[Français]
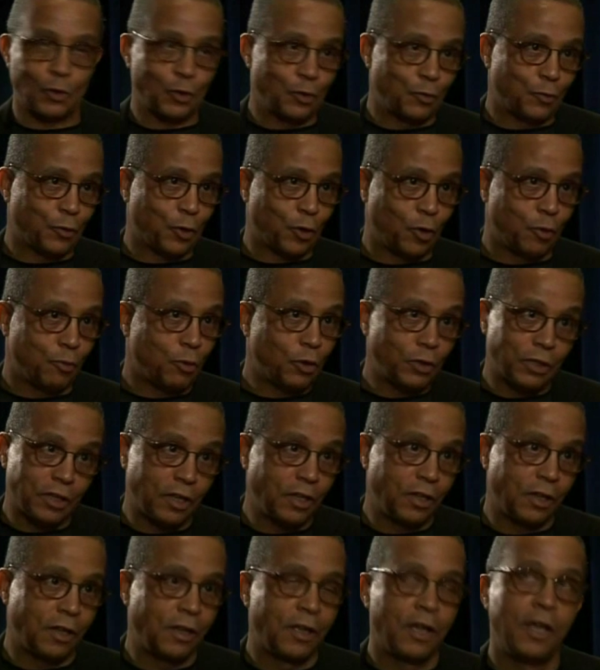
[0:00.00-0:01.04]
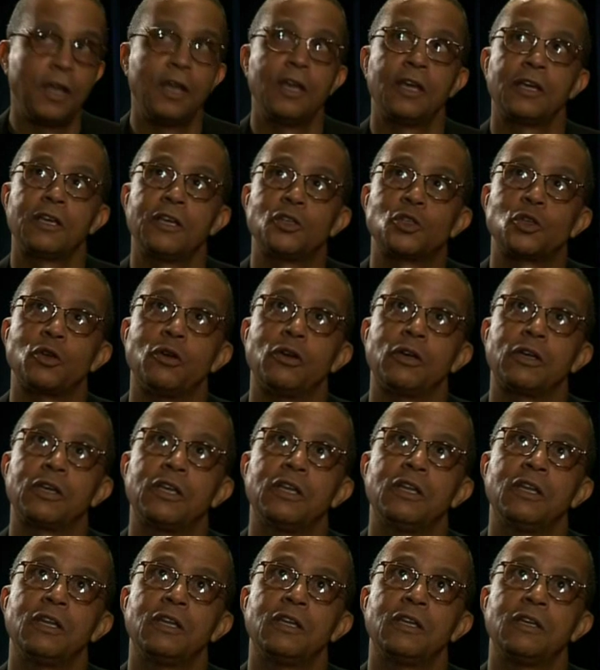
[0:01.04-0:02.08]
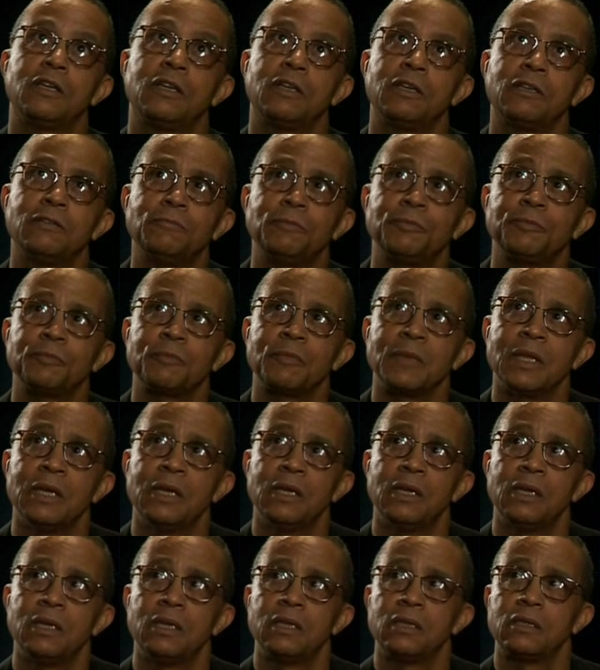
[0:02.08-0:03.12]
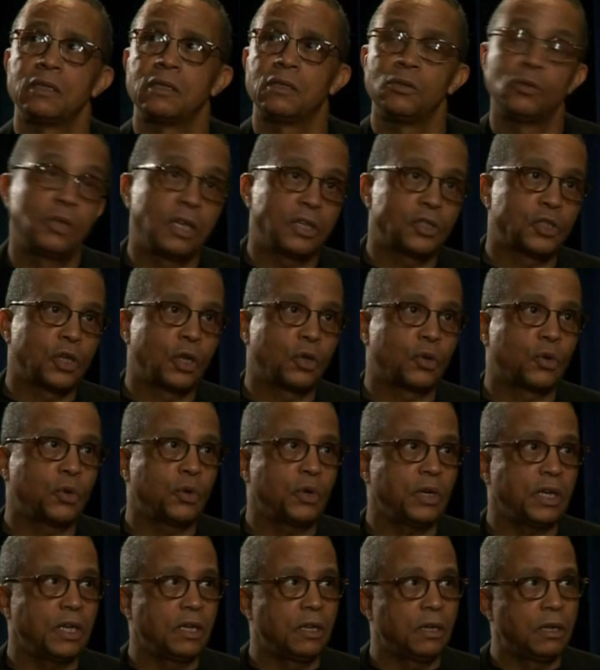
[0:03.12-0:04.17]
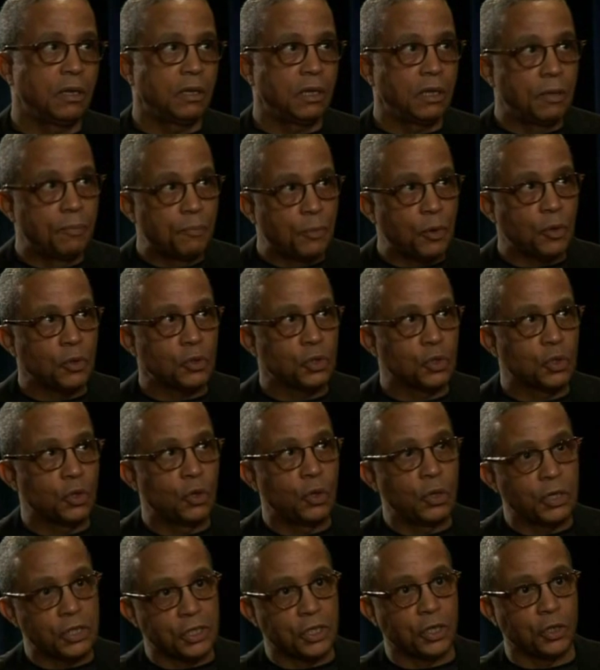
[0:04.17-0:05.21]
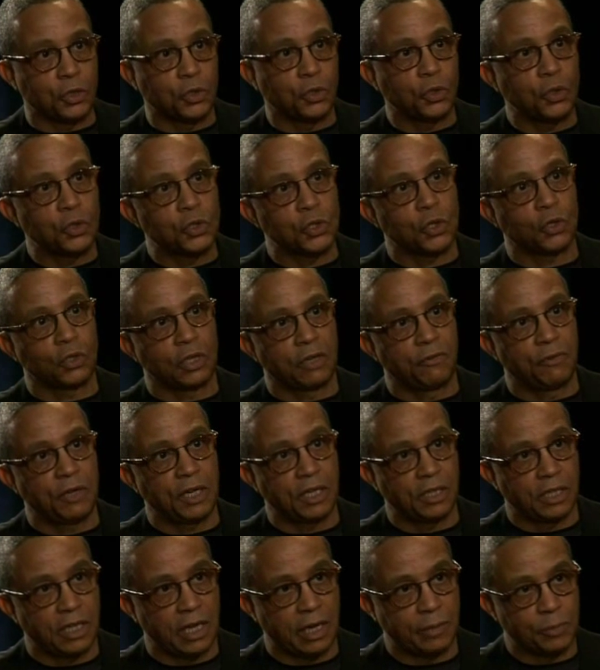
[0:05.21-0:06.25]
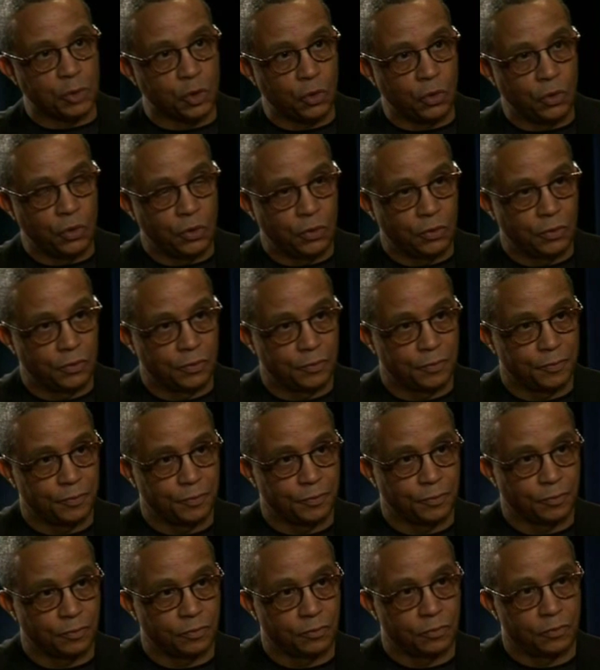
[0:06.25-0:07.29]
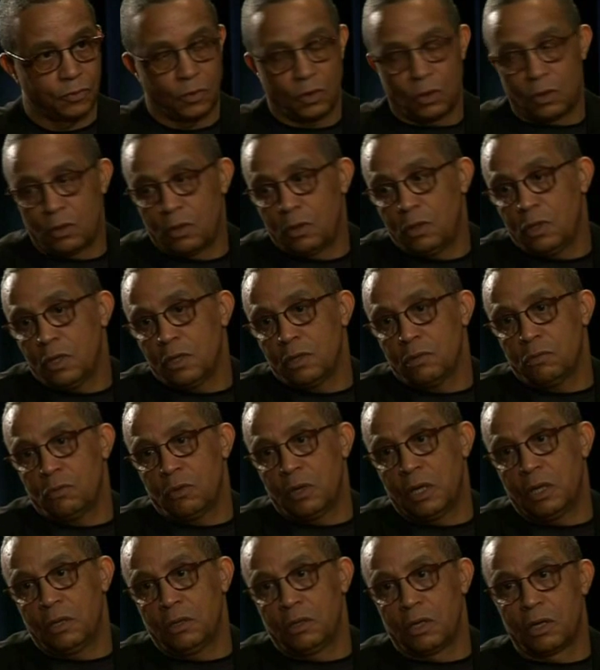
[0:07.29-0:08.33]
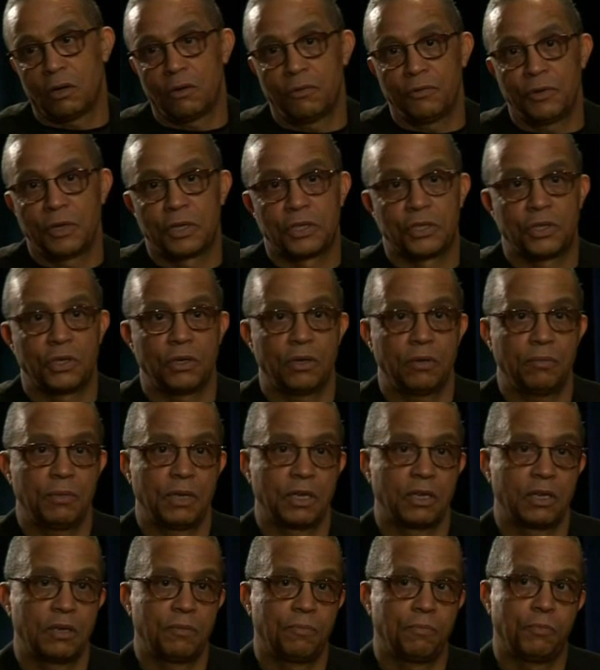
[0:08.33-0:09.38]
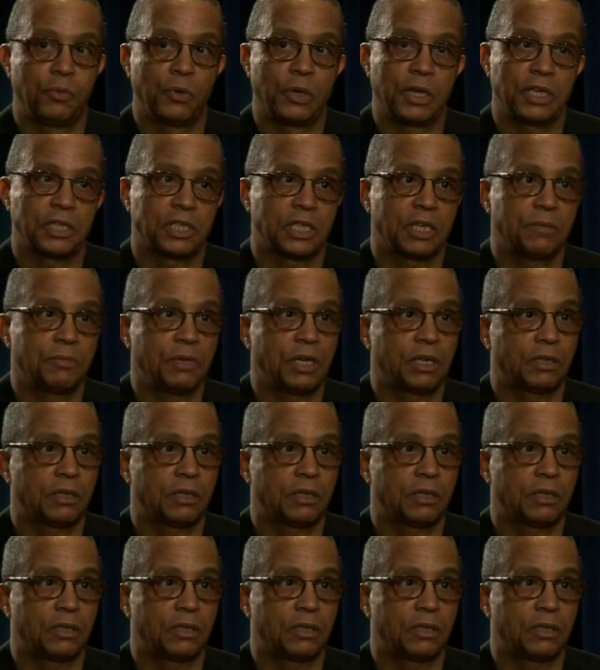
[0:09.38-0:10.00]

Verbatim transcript: façon de voir le monde qu'ils qu'ils sont... qu'ils, euh, d'un seul coup, ils, pensent que leurs certitudes sont des vérités absolues. Alors que ce sont que des images d'épinal. des convictions, mais qui pourraient